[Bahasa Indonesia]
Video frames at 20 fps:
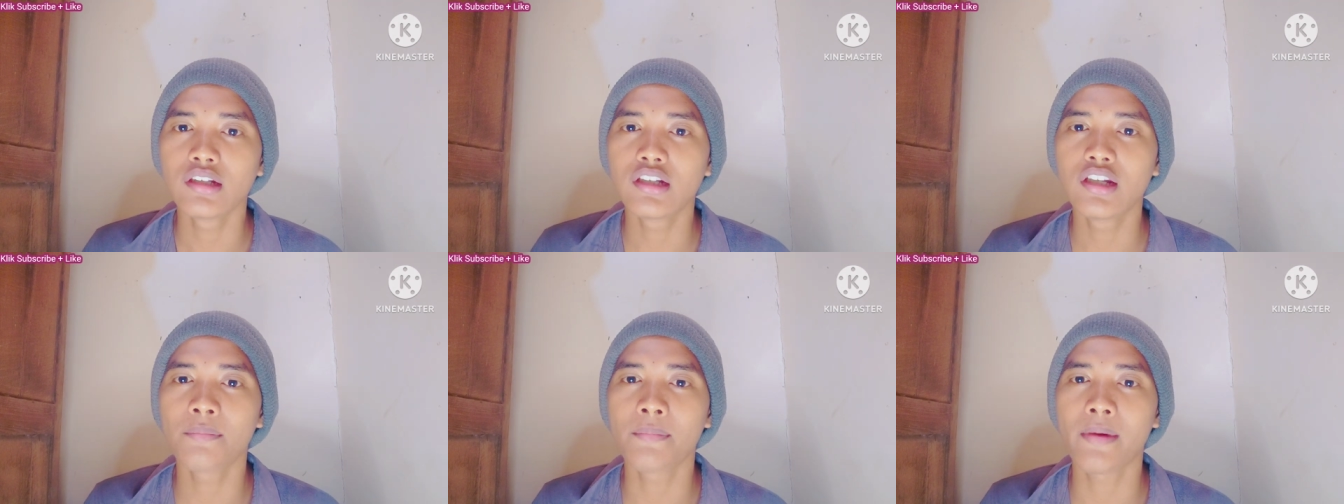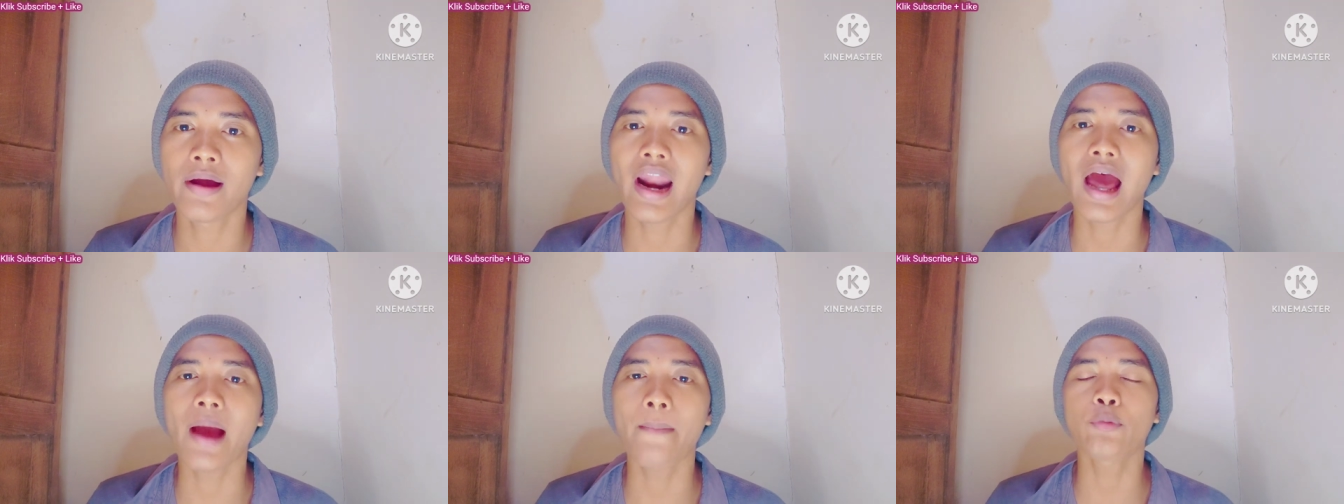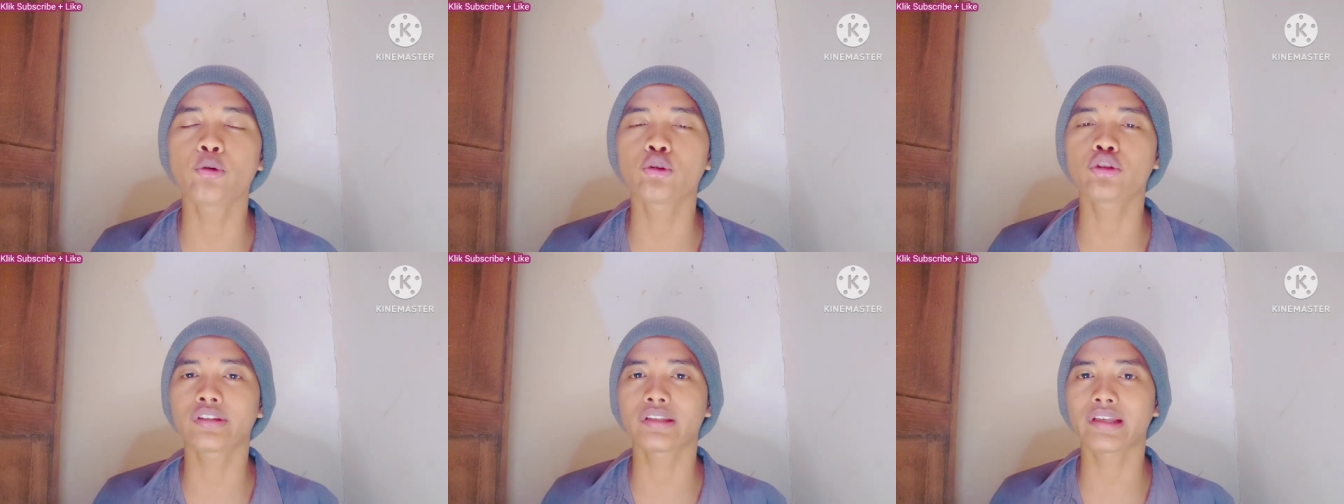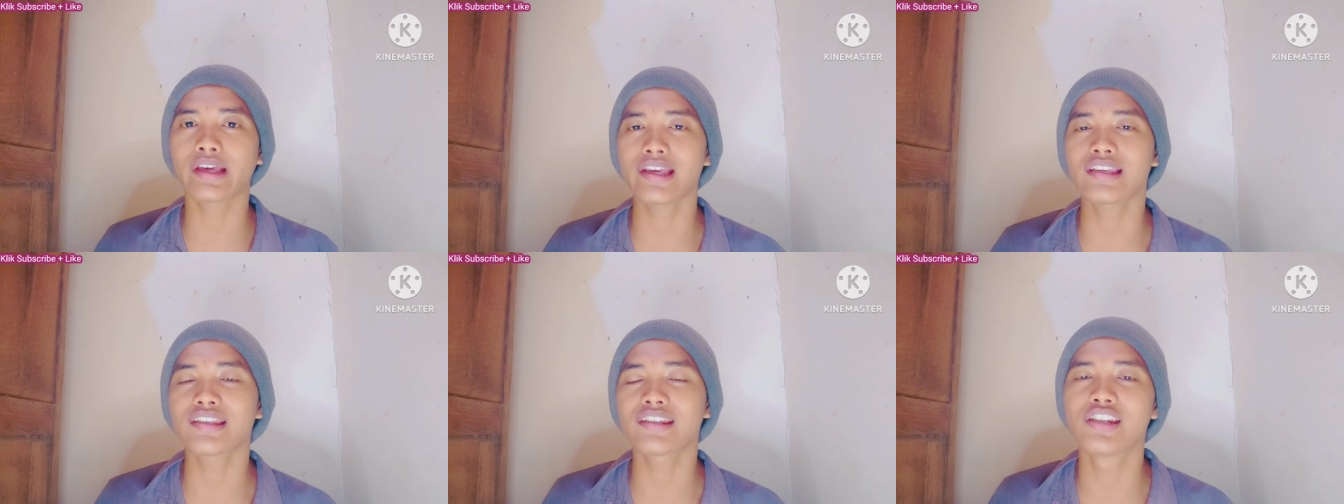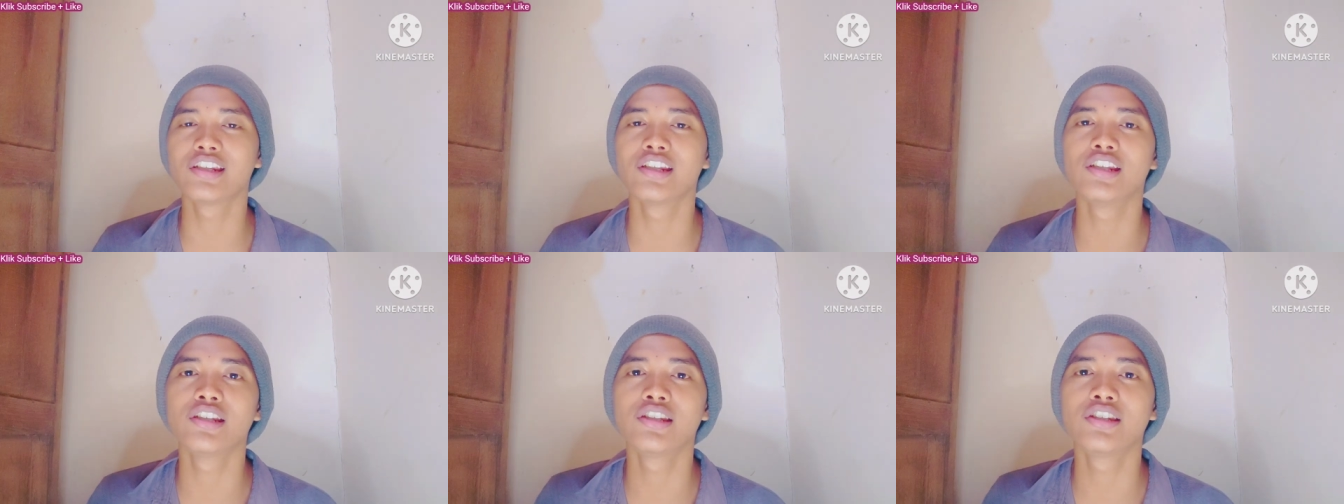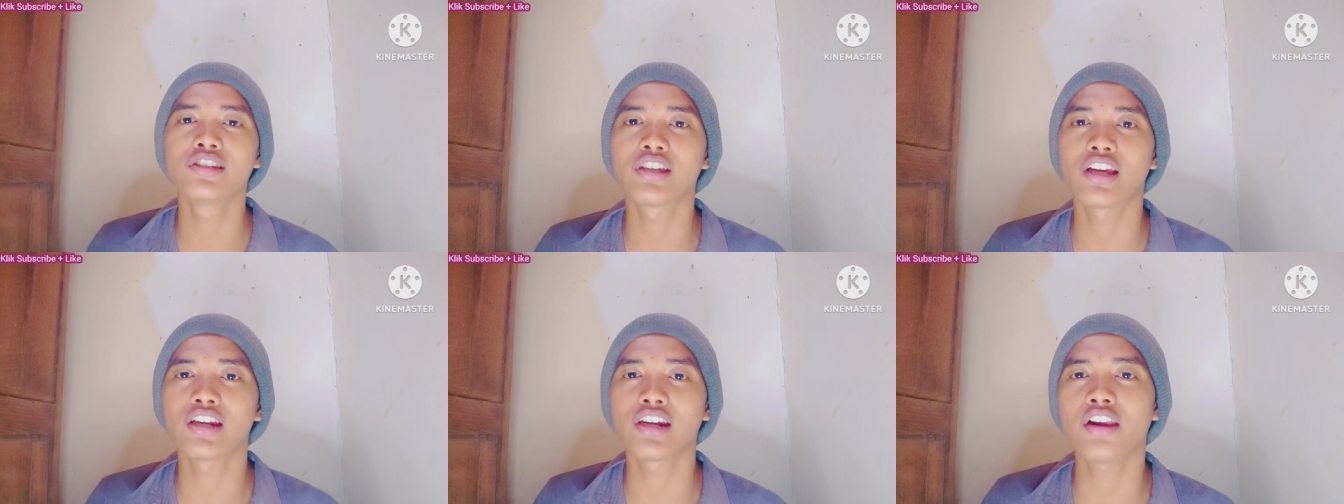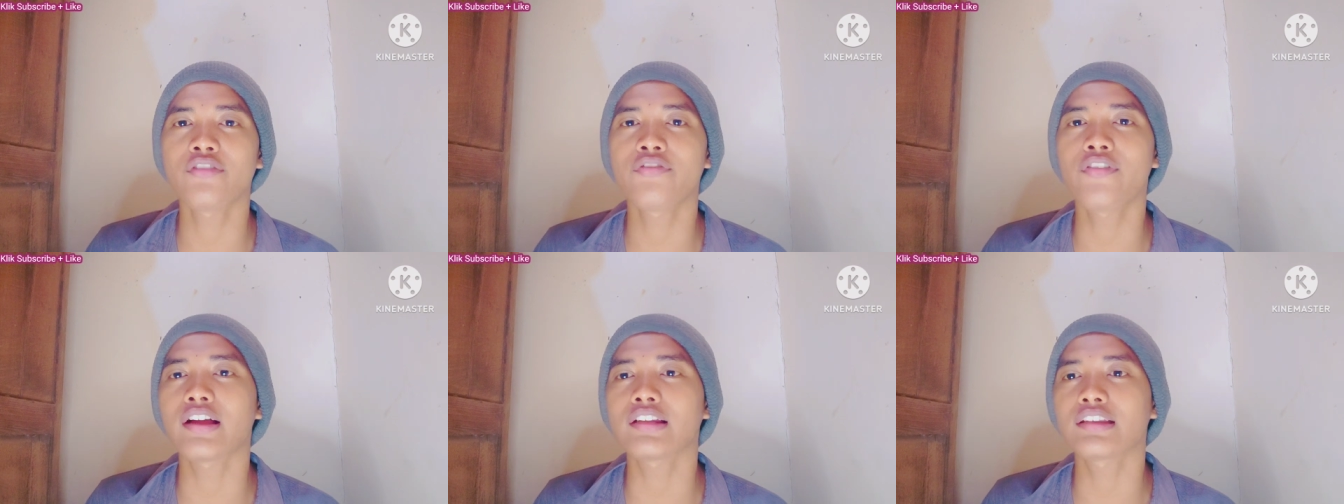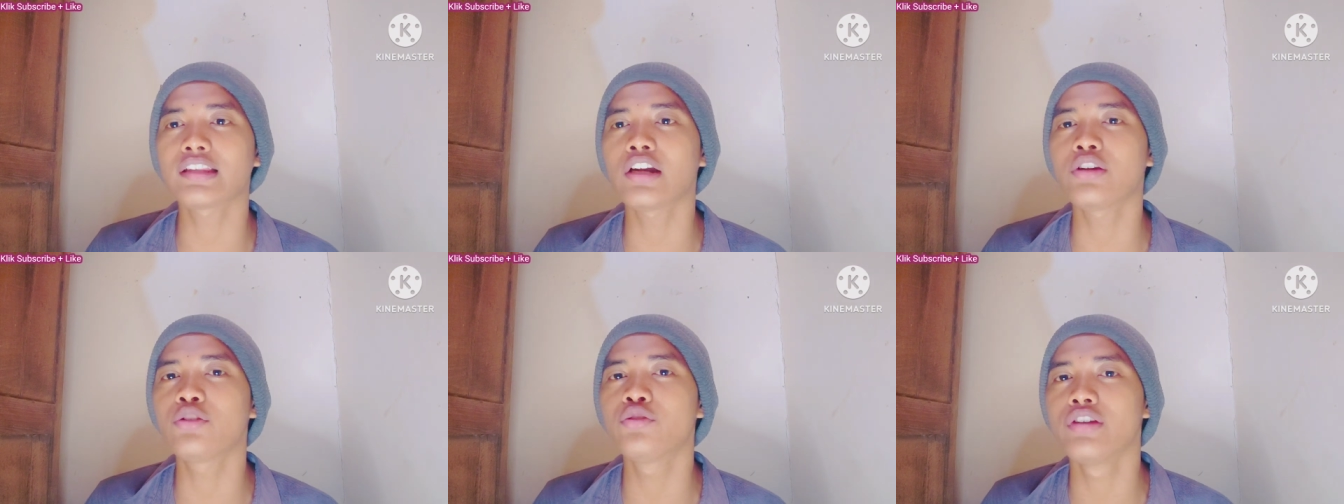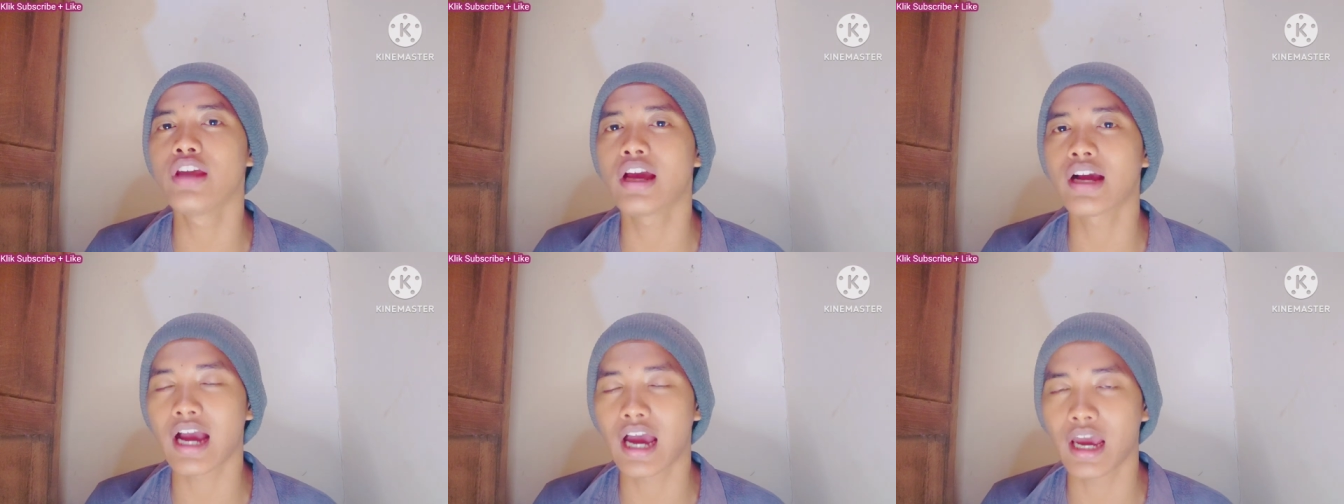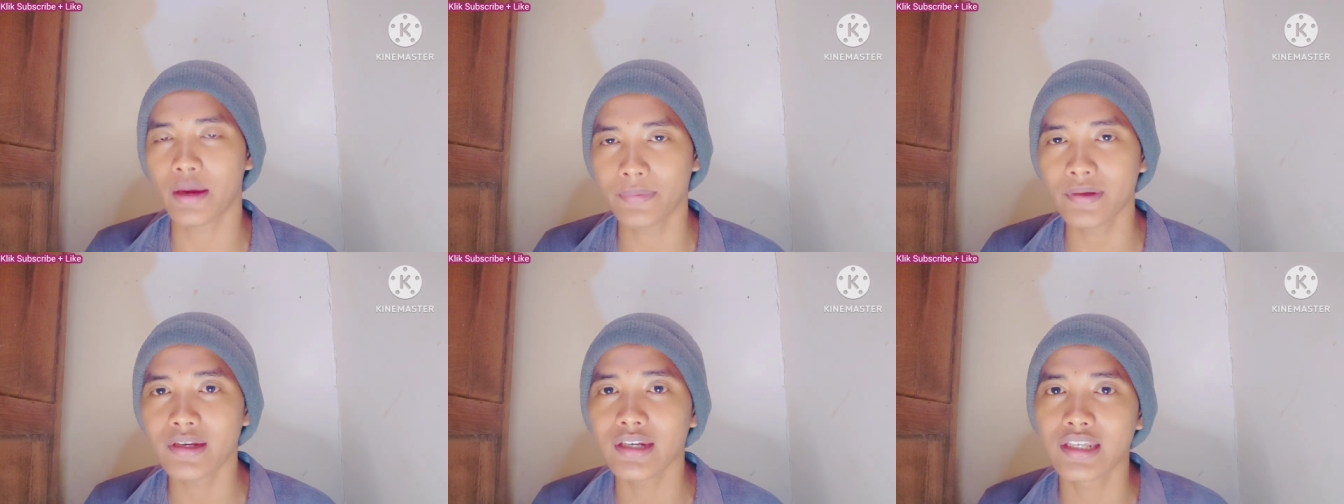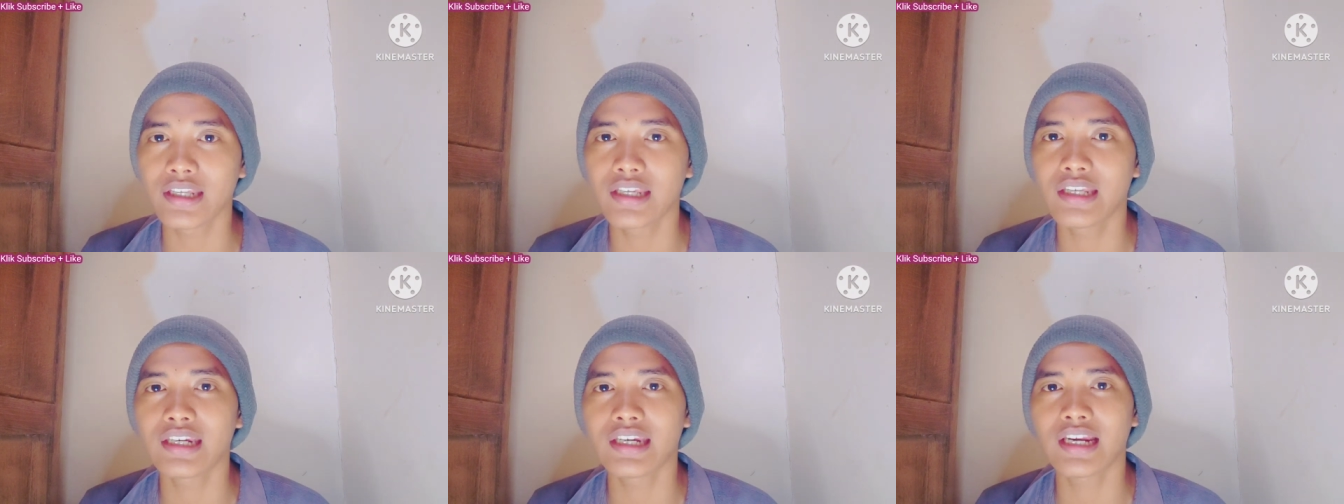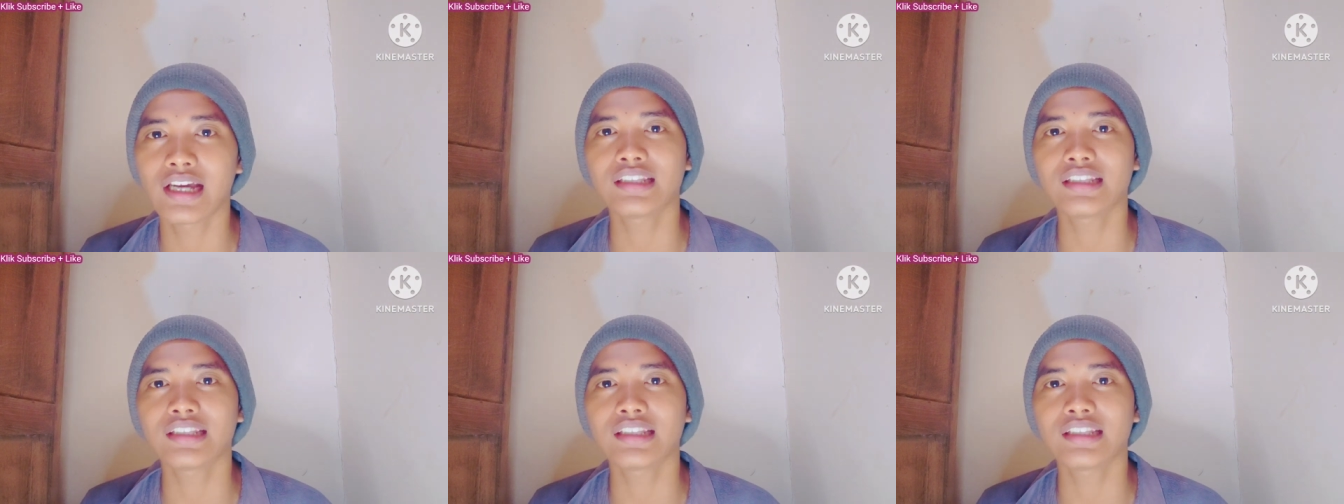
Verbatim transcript: di mana podcast di channel Fakta Dunia Gaib ini